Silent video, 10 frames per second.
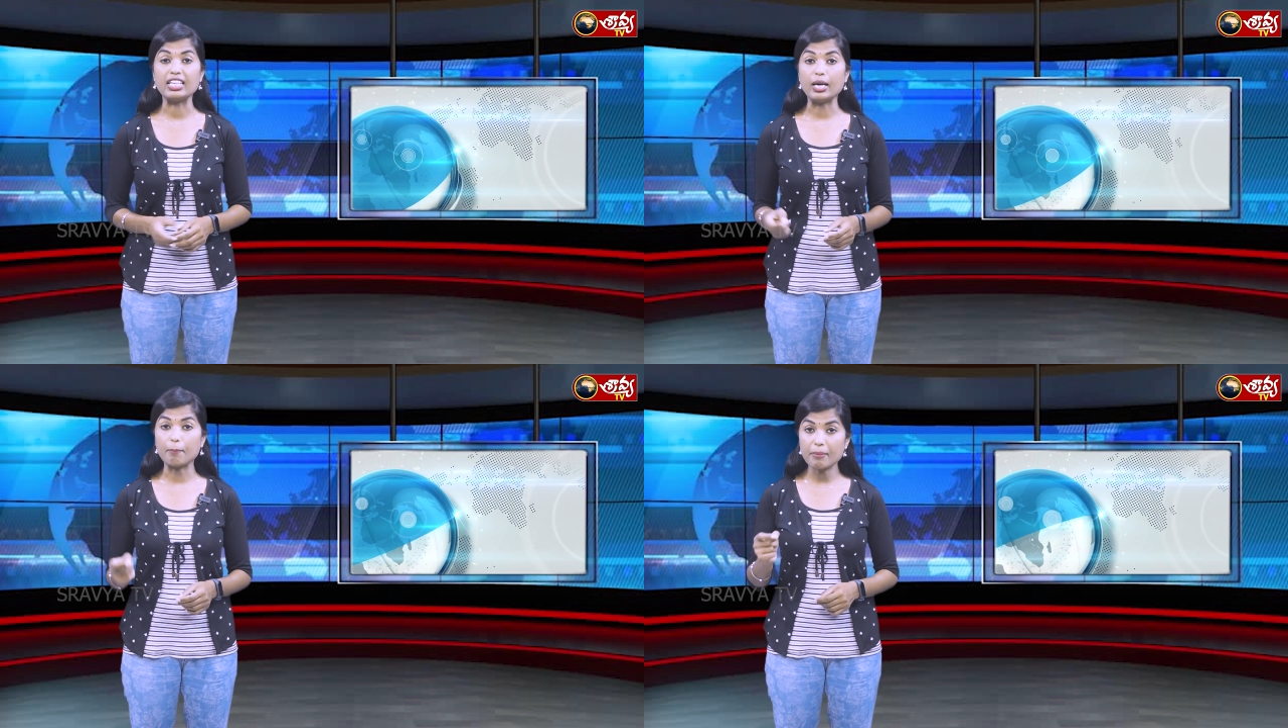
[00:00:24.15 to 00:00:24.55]

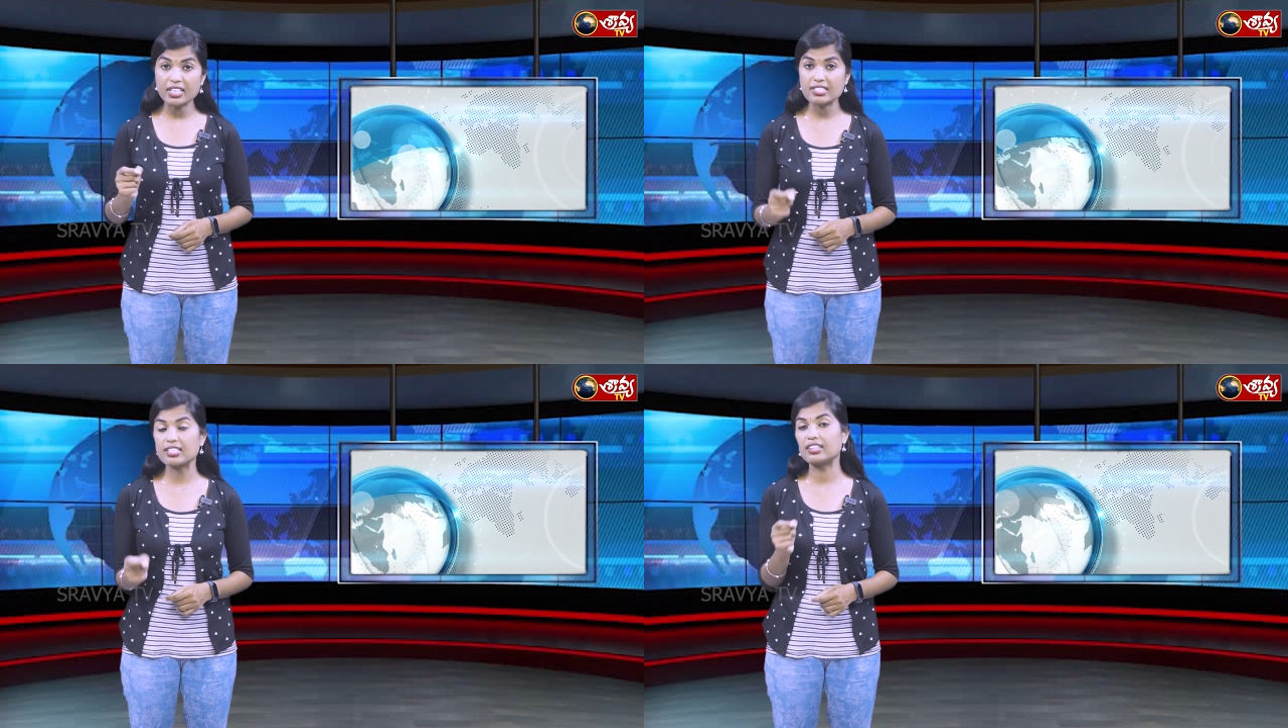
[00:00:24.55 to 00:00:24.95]

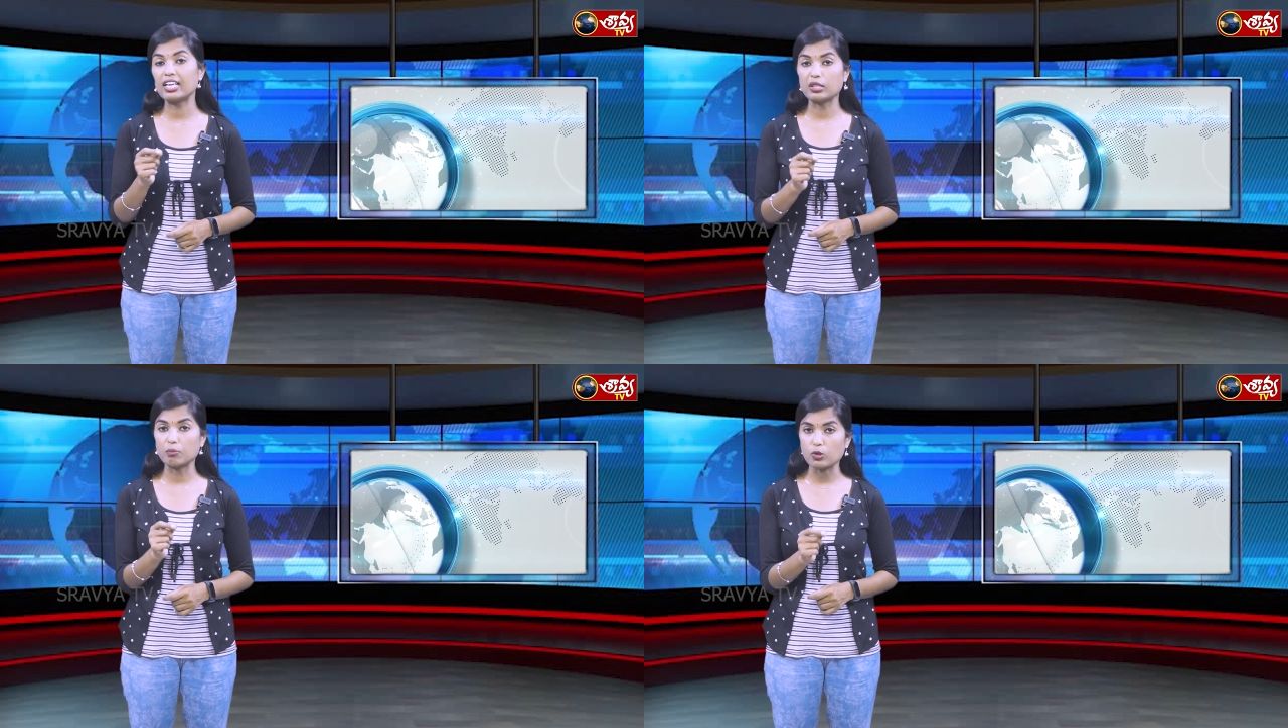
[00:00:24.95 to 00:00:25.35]
నమ్మిన
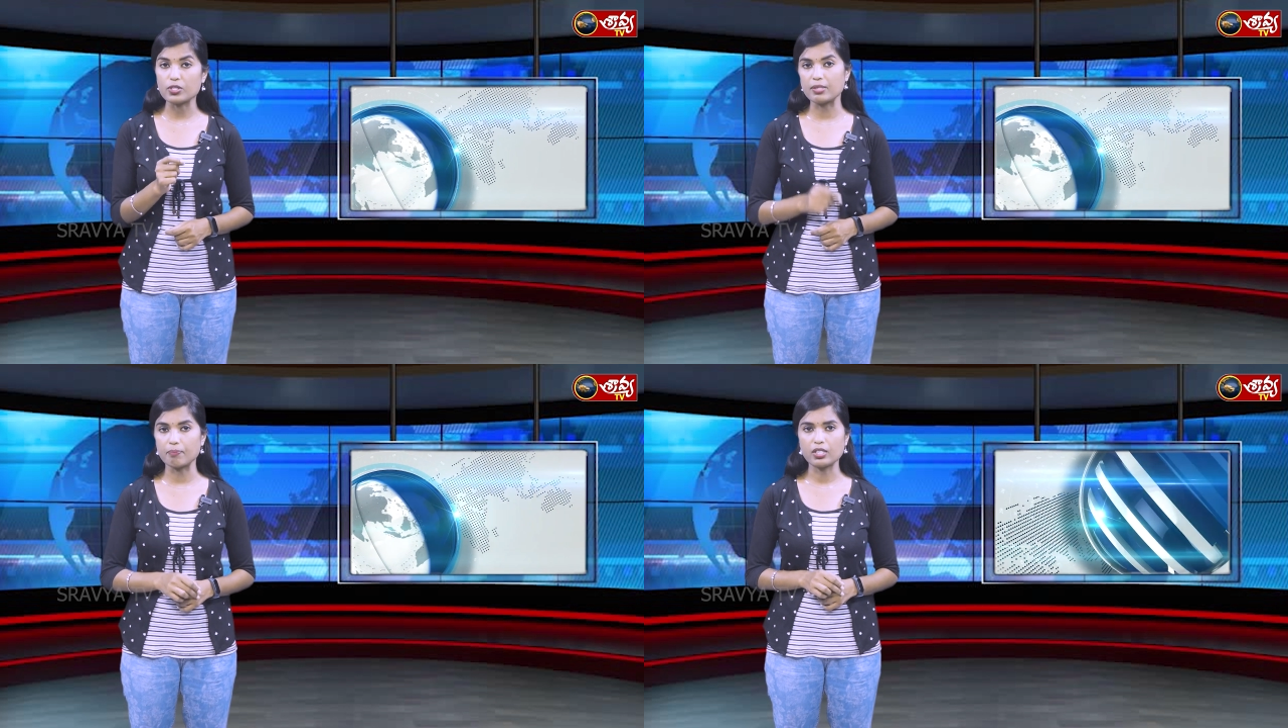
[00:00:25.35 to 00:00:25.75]
సిద్ధాంతం
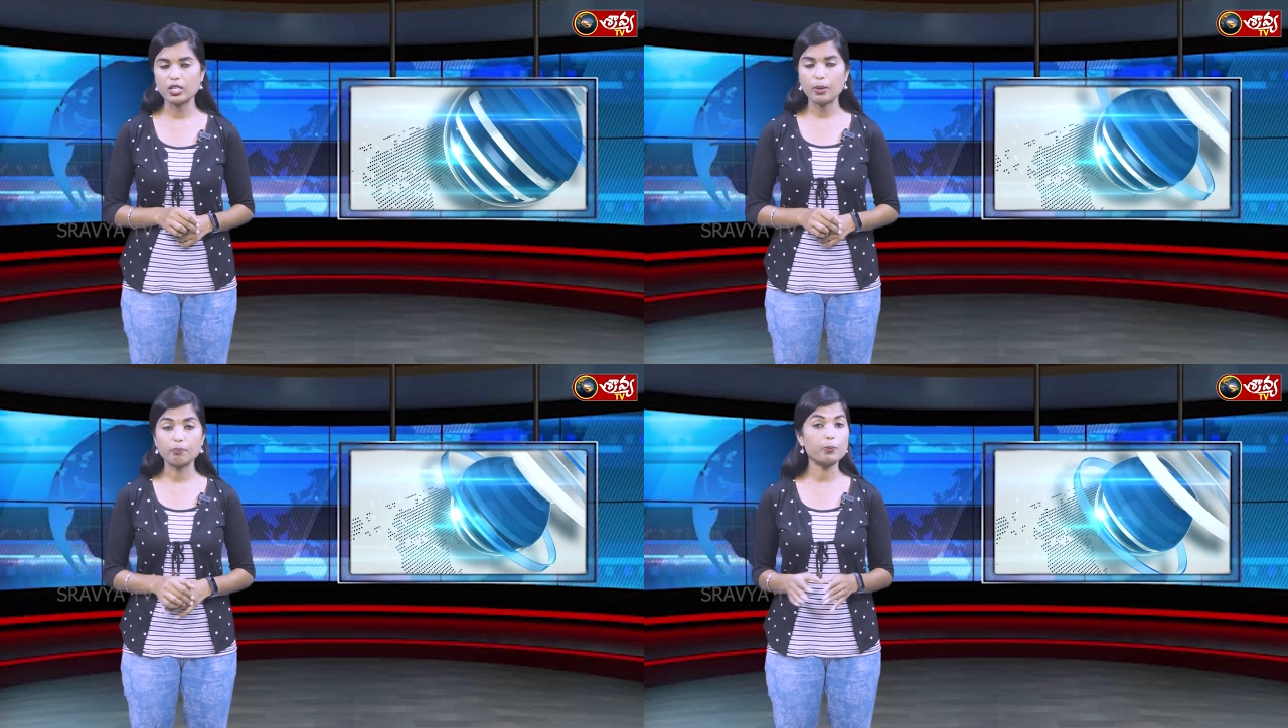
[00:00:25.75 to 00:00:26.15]
కోసం
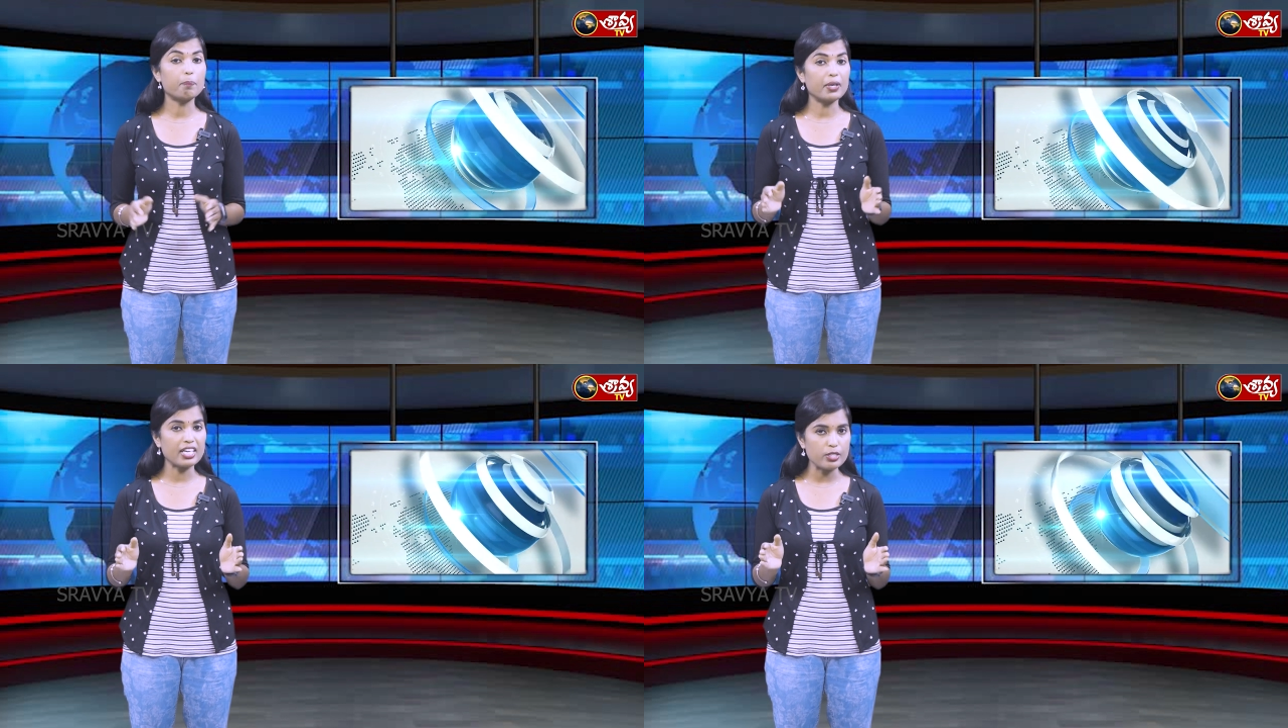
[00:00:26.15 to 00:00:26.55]
ముప్పై